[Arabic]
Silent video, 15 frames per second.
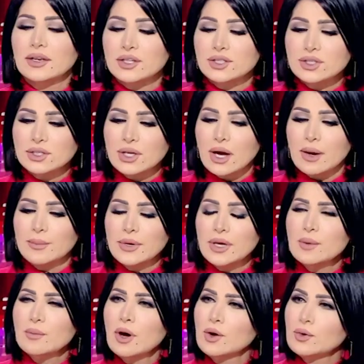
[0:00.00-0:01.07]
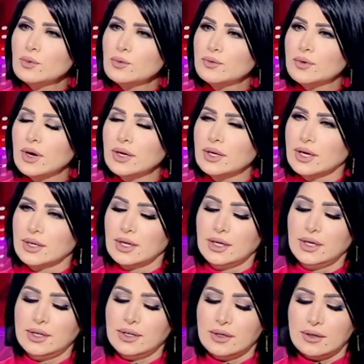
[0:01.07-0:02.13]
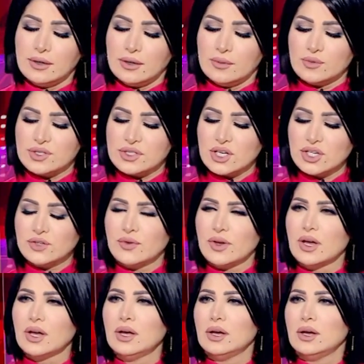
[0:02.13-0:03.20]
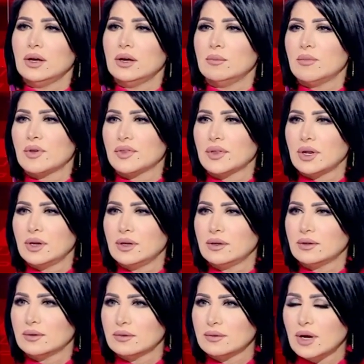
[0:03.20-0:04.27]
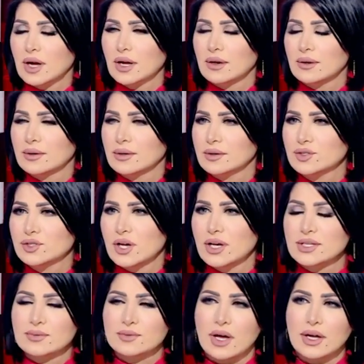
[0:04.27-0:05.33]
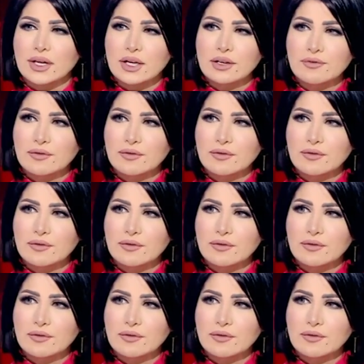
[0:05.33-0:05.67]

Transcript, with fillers: الاشياء مي معروفه يعني الحين المستشفى مثلا راح يجهز تاريخ